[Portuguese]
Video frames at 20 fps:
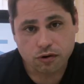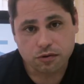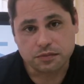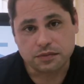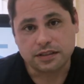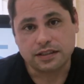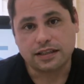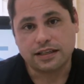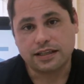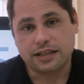
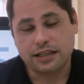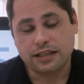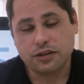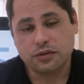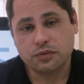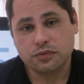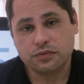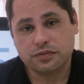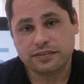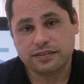Home ele
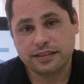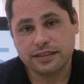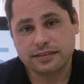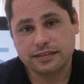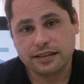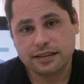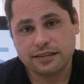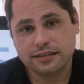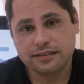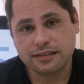é um
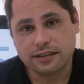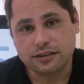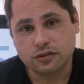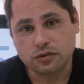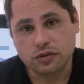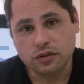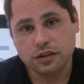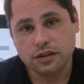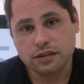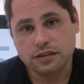
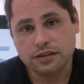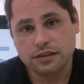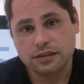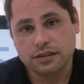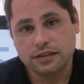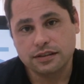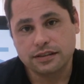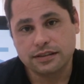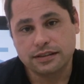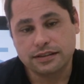centralizador
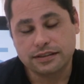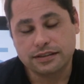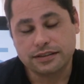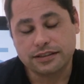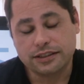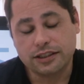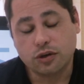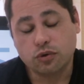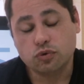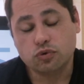
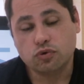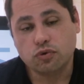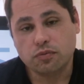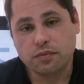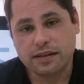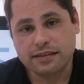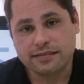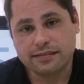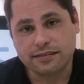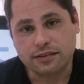de
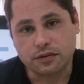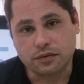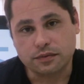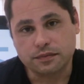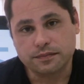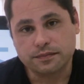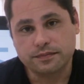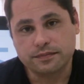automação.